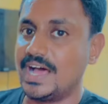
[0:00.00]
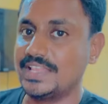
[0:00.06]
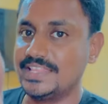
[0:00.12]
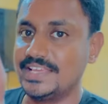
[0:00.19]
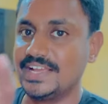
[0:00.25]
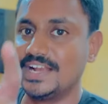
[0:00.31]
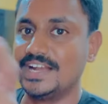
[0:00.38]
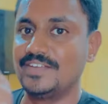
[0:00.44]

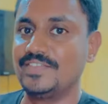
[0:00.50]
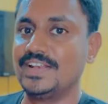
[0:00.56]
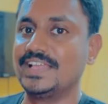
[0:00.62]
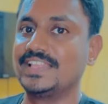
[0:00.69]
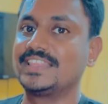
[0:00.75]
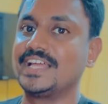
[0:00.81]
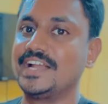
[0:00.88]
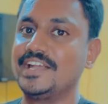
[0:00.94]
அதிக
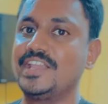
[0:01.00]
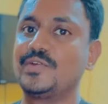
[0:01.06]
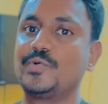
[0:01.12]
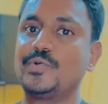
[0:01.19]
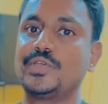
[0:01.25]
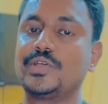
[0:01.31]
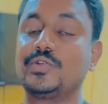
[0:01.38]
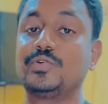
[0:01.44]
அளவில் தண்ணி
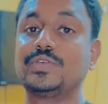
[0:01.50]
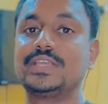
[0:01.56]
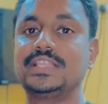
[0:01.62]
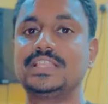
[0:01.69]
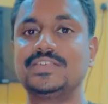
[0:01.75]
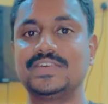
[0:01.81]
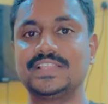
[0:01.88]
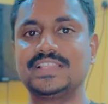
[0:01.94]
குடிக்கணும்
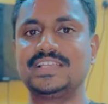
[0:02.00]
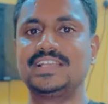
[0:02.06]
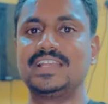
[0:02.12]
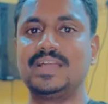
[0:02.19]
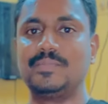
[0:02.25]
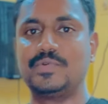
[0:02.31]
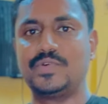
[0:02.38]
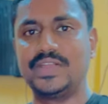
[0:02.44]
இது வந்து
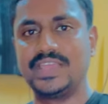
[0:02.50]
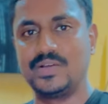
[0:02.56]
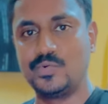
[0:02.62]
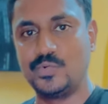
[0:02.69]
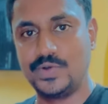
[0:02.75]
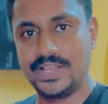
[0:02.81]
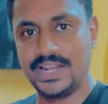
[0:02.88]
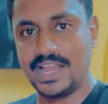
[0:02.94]
நம்மளுடைய
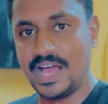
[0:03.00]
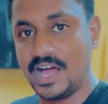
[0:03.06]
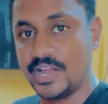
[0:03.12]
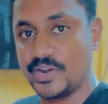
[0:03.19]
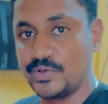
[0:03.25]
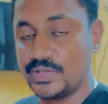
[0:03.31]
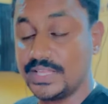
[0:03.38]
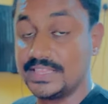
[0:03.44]
உடல்
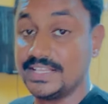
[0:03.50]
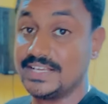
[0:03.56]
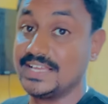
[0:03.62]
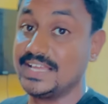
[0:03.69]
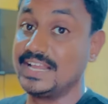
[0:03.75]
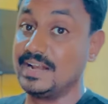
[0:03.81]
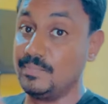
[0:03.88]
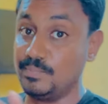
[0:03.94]

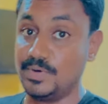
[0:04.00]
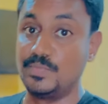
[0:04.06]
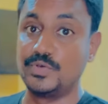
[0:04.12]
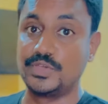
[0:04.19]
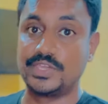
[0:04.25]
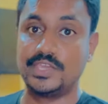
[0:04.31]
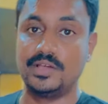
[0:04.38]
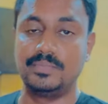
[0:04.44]
ஆரோக்கியத்துக்கு ரொம்ப
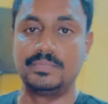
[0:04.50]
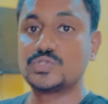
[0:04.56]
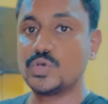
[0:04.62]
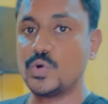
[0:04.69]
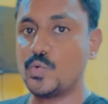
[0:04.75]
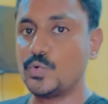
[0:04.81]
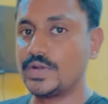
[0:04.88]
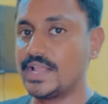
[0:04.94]
முக்கியம்
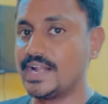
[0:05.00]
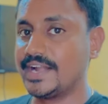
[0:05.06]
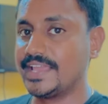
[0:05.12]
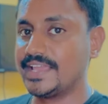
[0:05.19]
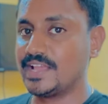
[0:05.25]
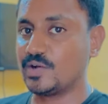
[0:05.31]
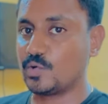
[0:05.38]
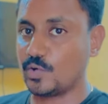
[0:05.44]
ஸோ உடல்
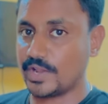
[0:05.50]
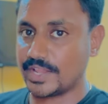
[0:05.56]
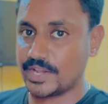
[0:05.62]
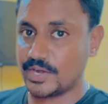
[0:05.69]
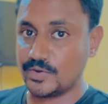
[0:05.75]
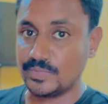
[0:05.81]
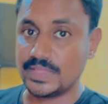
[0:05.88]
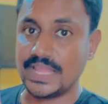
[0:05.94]
எடையை
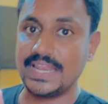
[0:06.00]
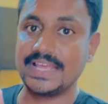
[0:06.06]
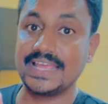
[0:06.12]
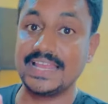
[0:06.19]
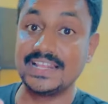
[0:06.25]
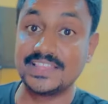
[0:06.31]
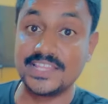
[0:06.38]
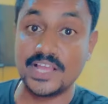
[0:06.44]
குறைக்கணும் நல்ல
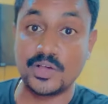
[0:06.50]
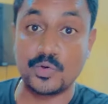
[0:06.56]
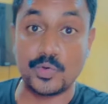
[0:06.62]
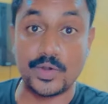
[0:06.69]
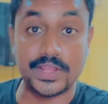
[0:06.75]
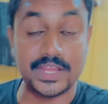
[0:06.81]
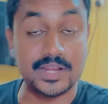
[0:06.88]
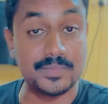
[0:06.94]
ஹெல்த்தியாக
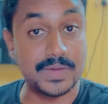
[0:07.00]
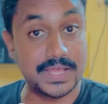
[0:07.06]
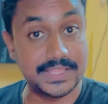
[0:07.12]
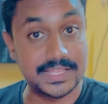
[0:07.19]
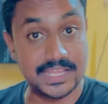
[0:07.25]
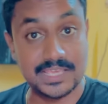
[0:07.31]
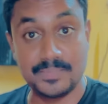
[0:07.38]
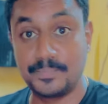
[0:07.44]
குறைக்கணும்
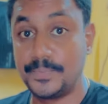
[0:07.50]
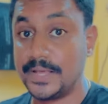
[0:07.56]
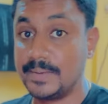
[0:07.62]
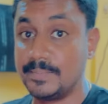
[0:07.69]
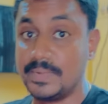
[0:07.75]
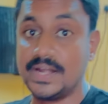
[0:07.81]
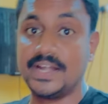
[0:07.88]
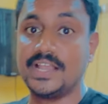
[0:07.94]
அதுலேயும்
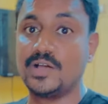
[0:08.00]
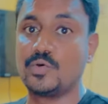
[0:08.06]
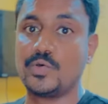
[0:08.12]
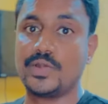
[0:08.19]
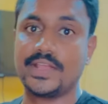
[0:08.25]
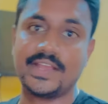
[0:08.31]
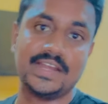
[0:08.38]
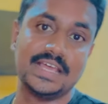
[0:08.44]
பெர்மனண்டா
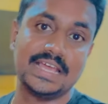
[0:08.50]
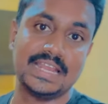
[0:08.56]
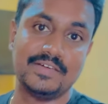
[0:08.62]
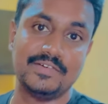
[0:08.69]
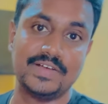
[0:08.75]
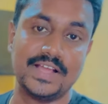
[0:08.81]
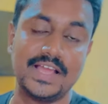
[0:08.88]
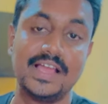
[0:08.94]

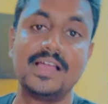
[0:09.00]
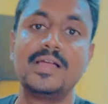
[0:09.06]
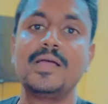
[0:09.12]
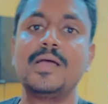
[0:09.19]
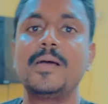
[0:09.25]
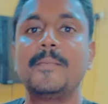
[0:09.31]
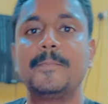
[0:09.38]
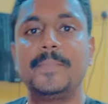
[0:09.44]
குறைக்கணுங்கிறவங்க
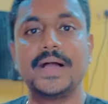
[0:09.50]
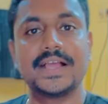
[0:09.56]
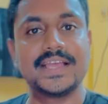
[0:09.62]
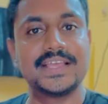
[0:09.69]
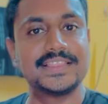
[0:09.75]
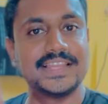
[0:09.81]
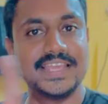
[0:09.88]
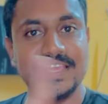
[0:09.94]

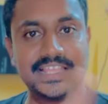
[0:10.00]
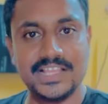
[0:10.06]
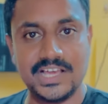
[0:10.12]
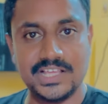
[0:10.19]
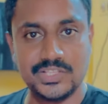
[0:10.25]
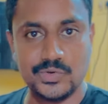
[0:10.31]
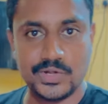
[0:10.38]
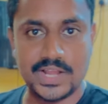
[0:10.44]
பக்கத்தில்
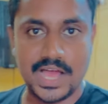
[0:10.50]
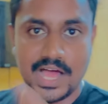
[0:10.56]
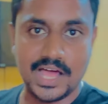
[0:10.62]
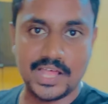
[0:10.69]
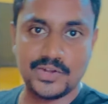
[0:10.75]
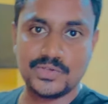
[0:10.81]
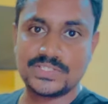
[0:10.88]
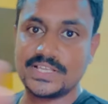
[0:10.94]
ஏதாவது ஒரு
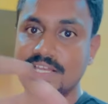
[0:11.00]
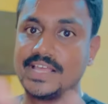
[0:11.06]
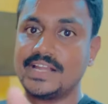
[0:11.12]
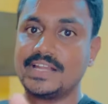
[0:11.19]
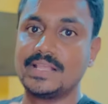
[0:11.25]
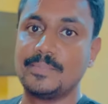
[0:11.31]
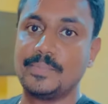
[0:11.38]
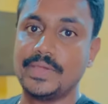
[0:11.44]

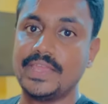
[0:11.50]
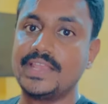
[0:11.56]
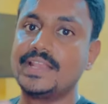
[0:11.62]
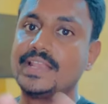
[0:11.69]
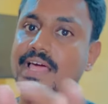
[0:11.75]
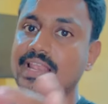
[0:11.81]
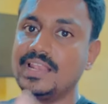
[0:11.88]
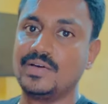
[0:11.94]
ஆலோசகர்கிட்ட போய்
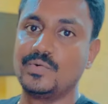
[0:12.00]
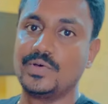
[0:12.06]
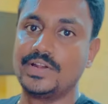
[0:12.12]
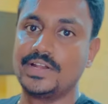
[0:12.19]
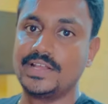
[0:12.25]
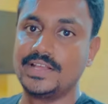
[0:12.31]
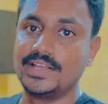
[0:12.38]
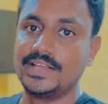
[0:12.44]
நல்ல ஒரு